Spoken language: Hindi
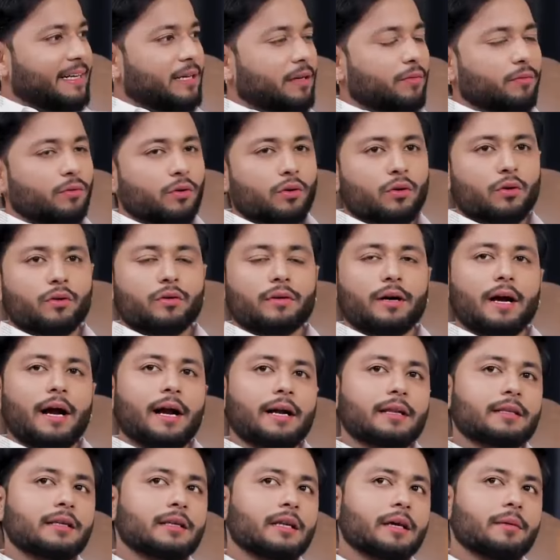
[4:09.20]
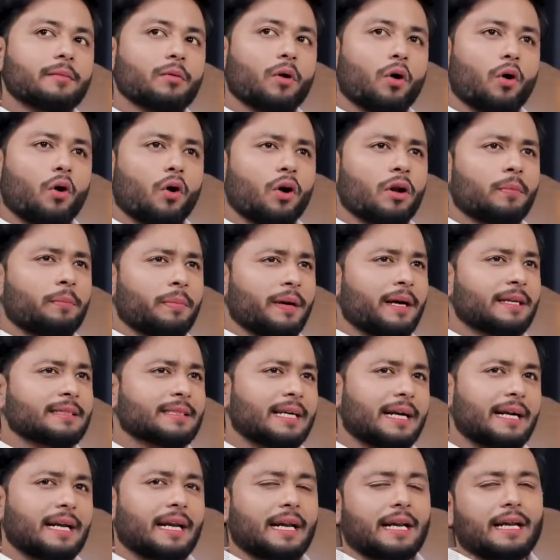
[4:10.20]
रहे हैं ना वो लोग एट द टाइम हॉल पे या
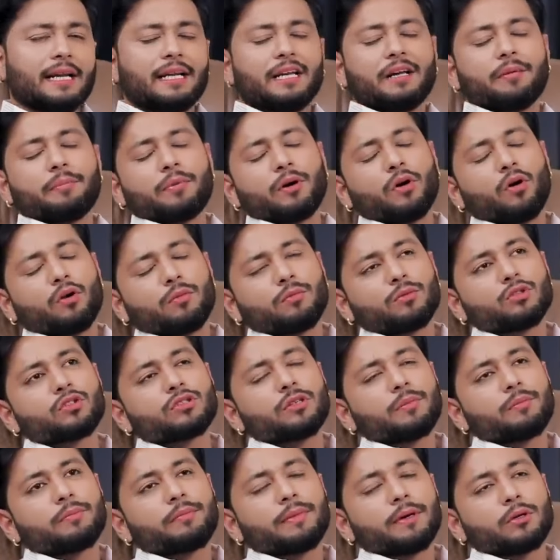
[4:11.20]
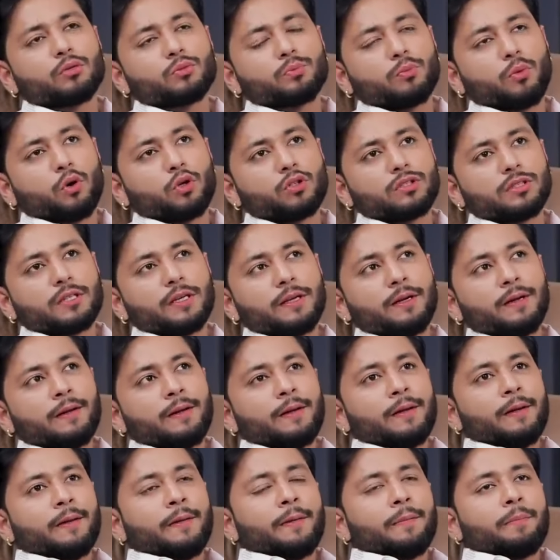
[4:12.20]
सेंटर एरिया पे ऑलमोस्ट हम पहुँचे
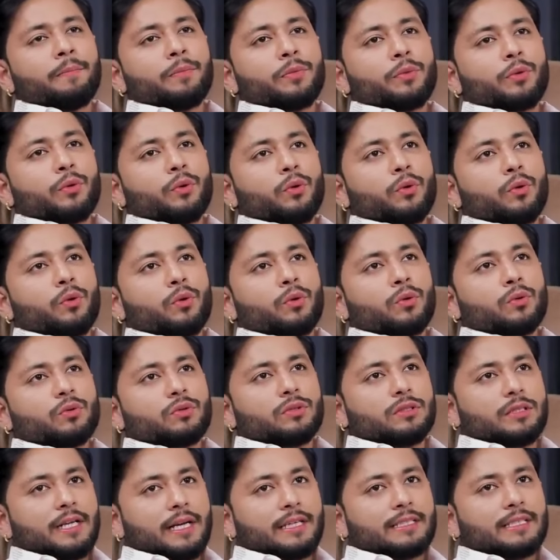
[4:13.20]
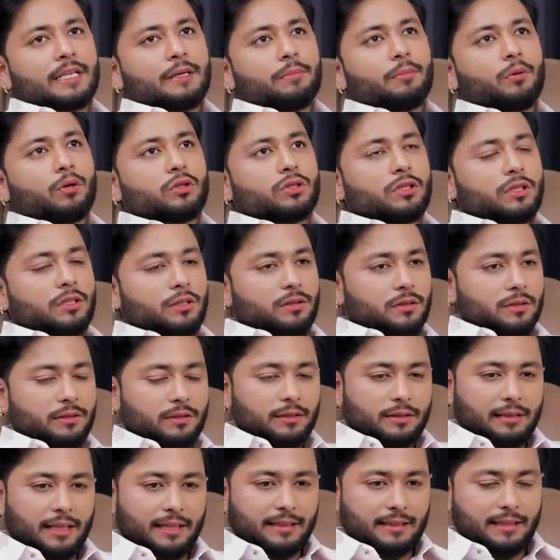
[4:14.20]
तो जैसे ही पहुंचे
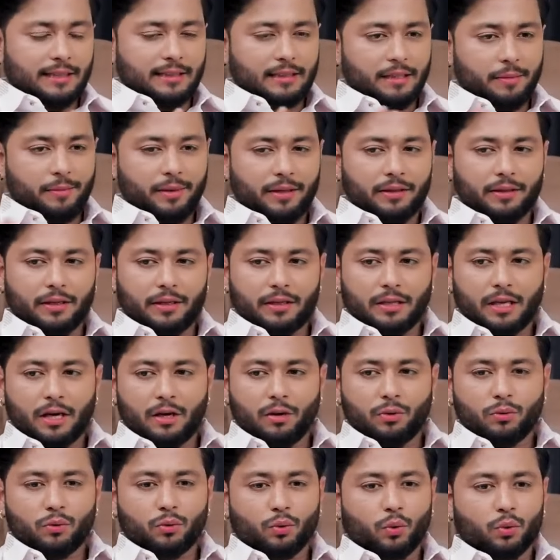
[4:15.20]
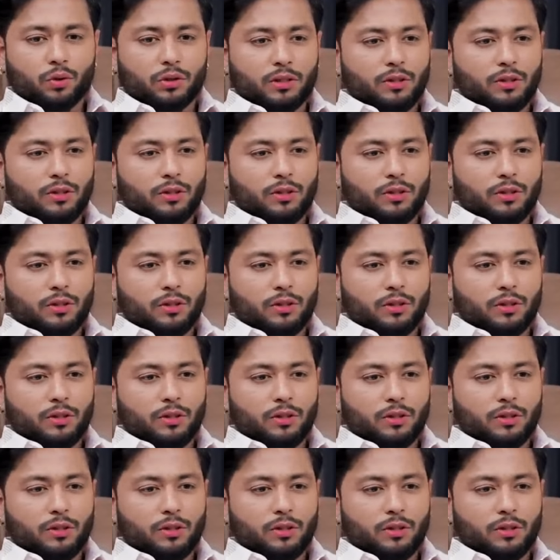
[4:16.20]
जैसे जैसे मैं अंदर जा रहा हूँ दो